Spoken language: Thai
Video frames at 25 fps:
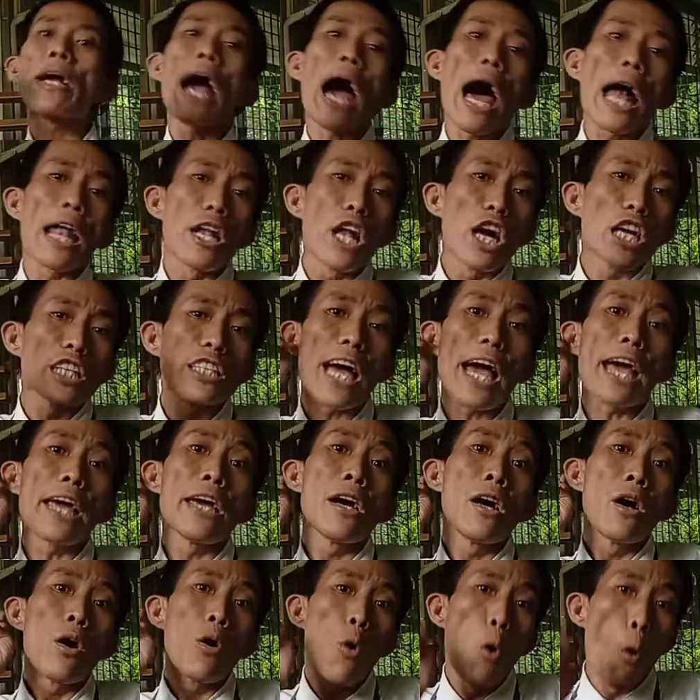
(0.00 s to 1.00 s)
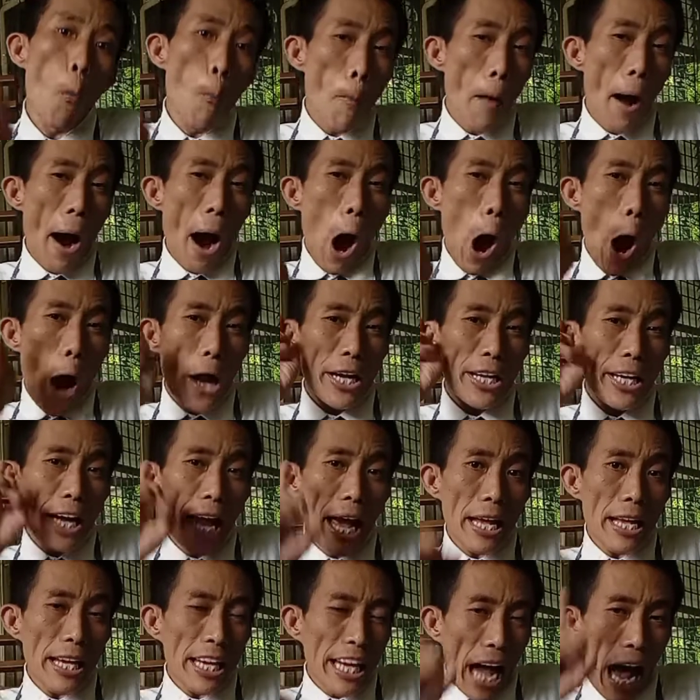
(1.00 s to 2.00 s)
การเลือกใช้อุปกรณ์ใน
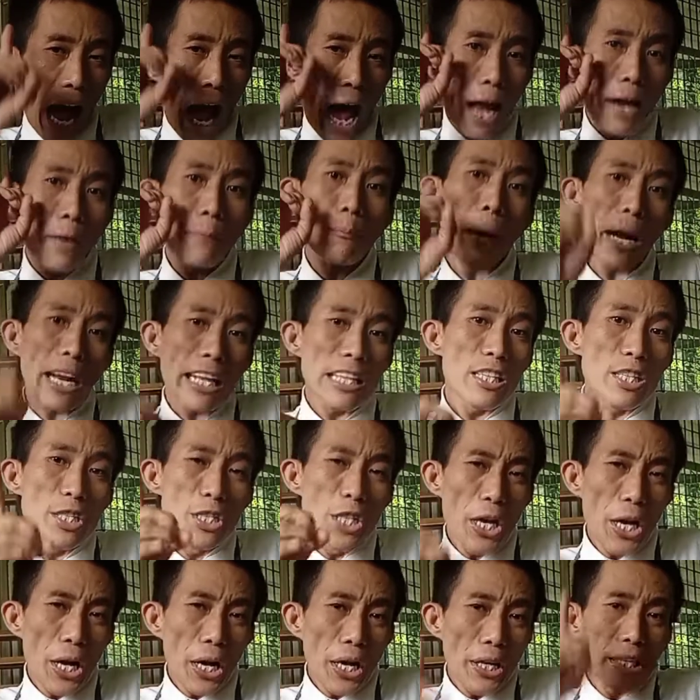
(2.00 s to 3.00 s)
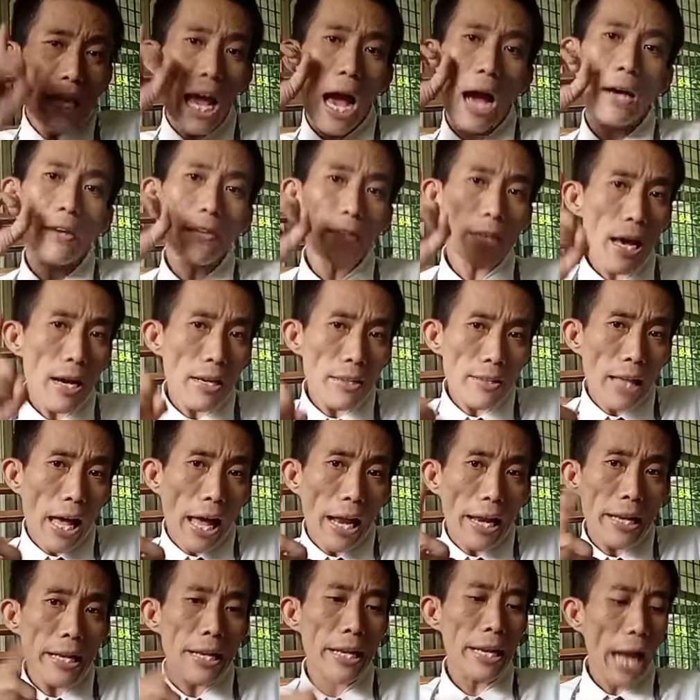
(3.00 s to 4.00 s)
การผลิตสื่ออย่างสร้างสร
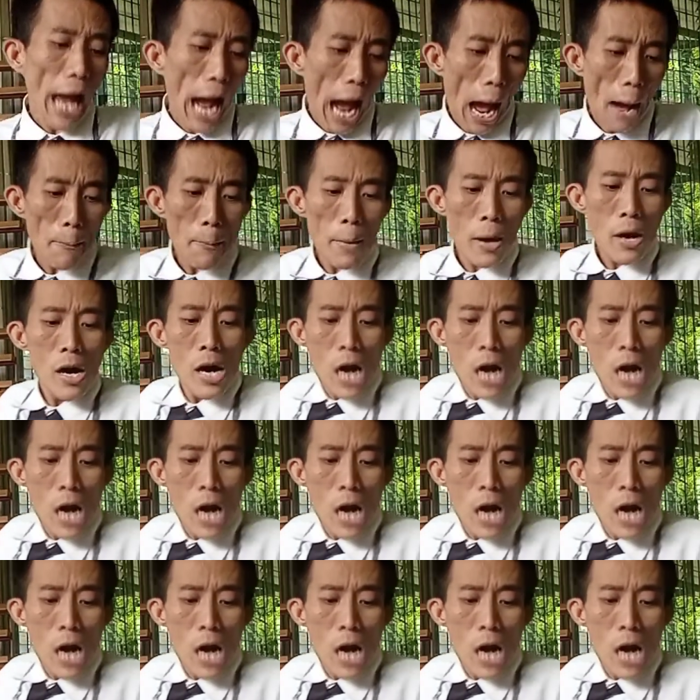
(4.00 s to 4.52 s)
รค์นะครับ